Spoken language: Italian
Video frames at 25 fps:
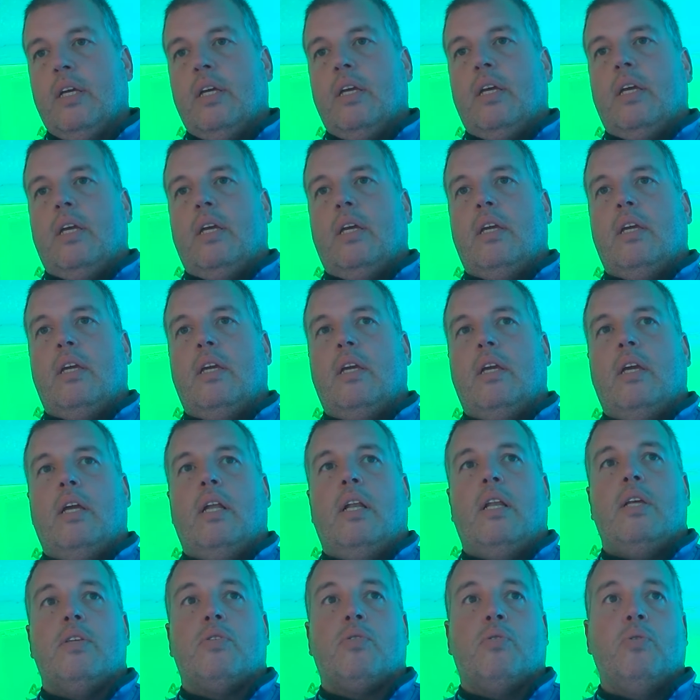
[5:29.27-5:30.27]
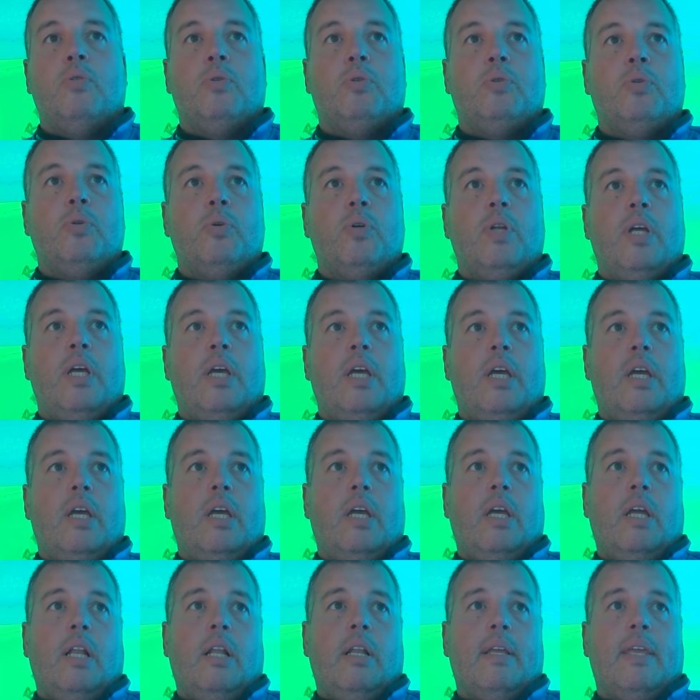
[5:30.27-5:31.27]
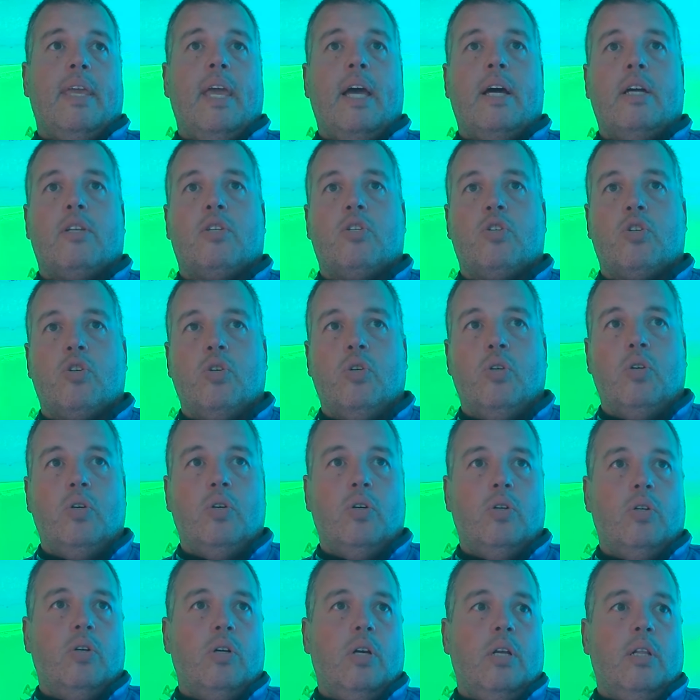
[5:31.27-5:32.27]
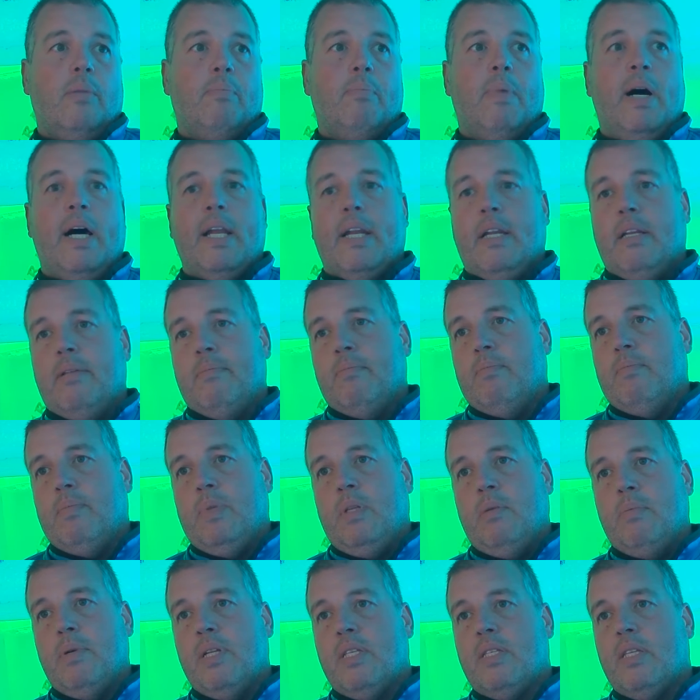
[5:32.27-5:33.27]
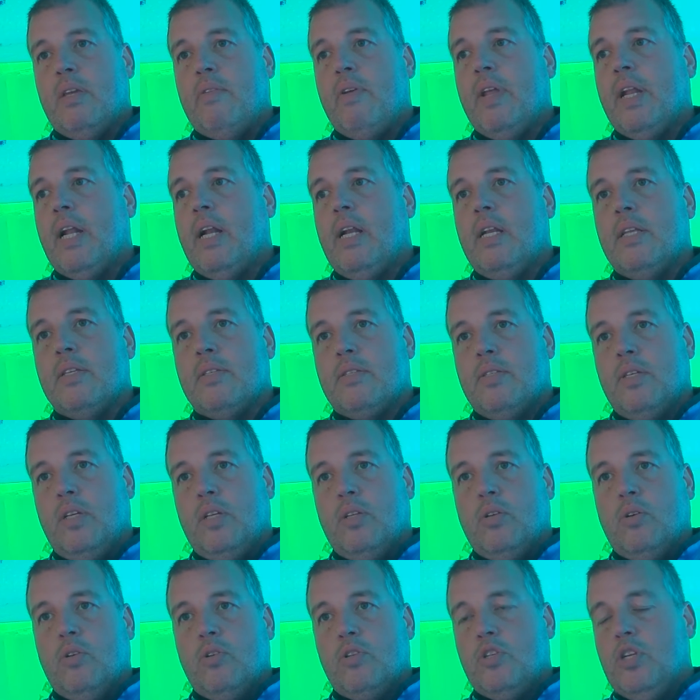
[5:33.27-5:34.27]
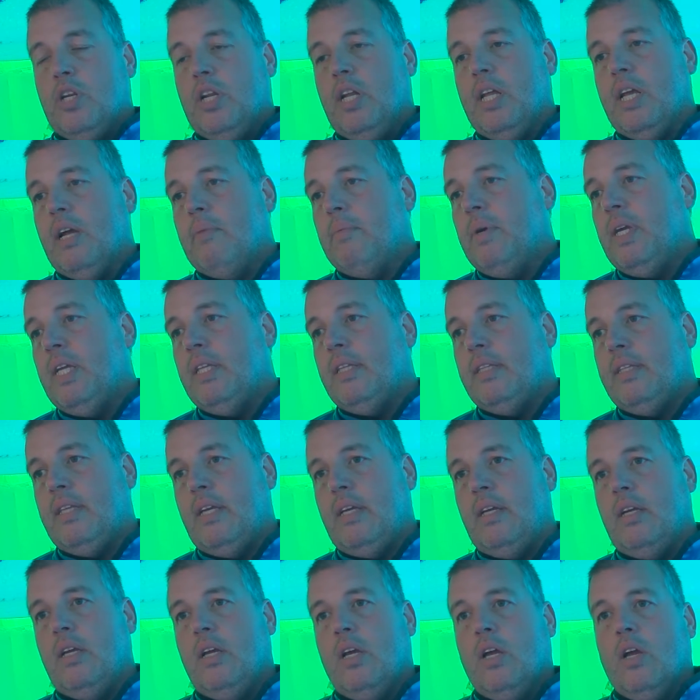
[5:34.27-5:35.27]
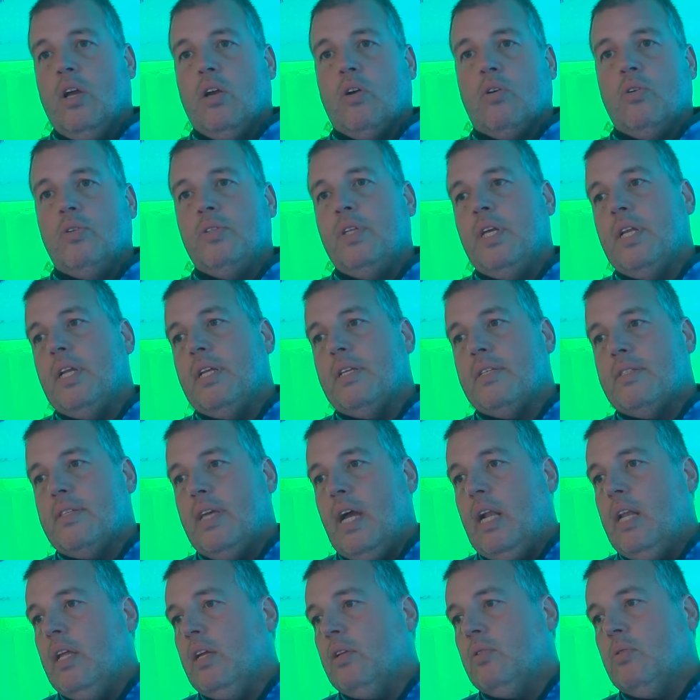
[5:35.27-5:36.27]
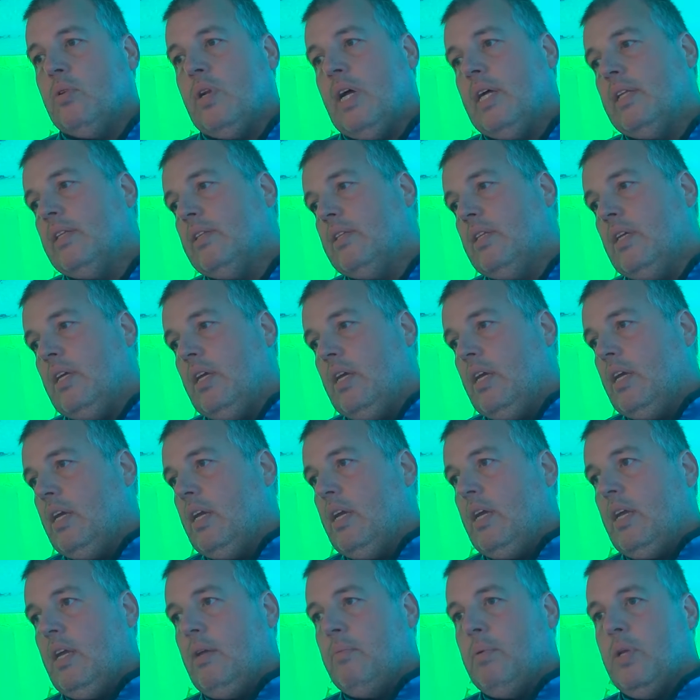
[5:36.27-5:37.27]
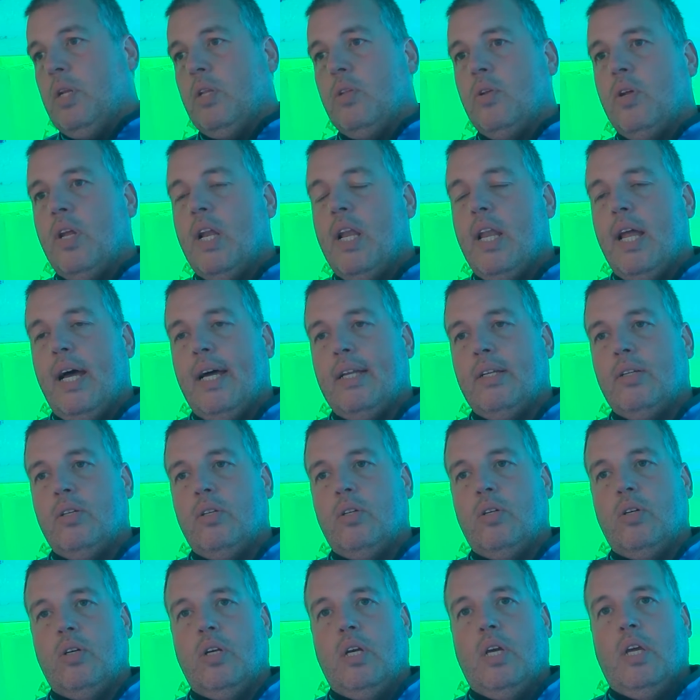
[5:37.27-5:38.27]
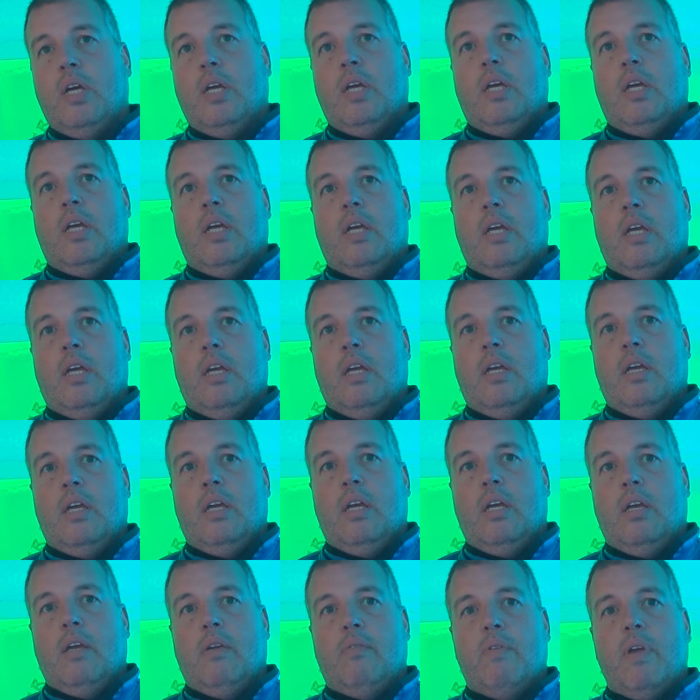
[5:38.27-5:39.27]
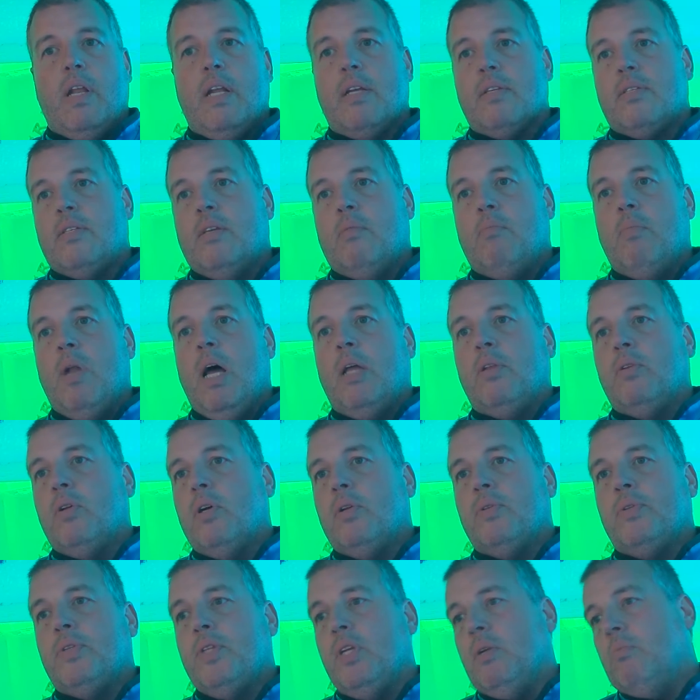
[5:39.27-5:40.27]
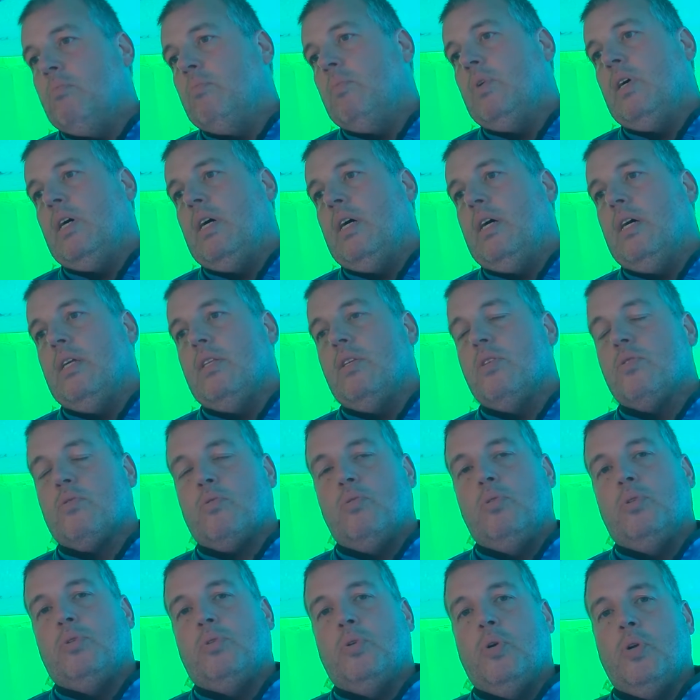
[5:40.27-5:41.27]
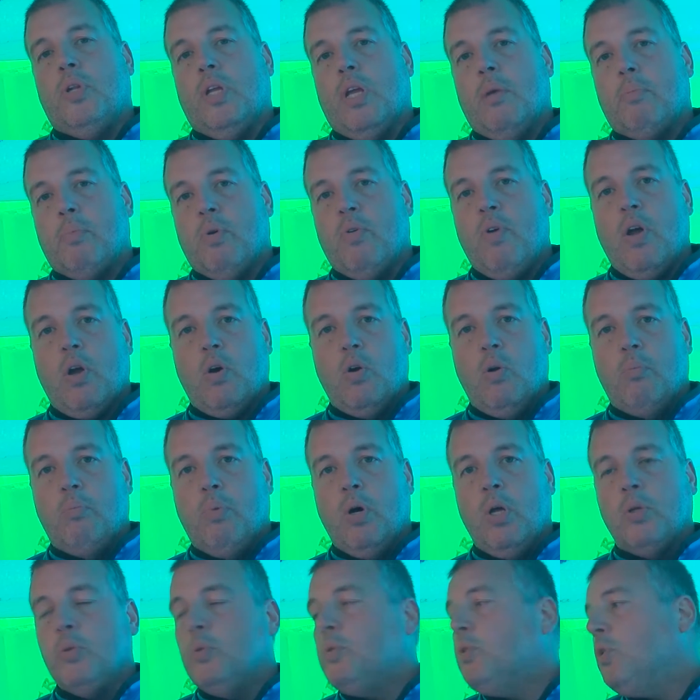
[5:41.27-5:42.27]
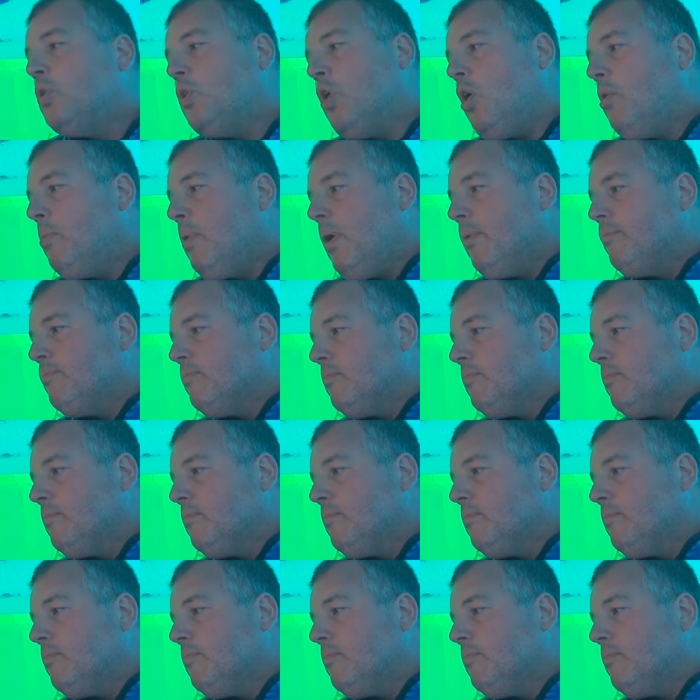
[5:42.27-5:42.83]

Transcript: E le sculture, il ghiaccio e il bar di per sé viene allestito ciclicamente con dei restyling durante i periodi dell'anno e viene assemblato da un team eh, di scultori che provengono un po' da tutta Europa.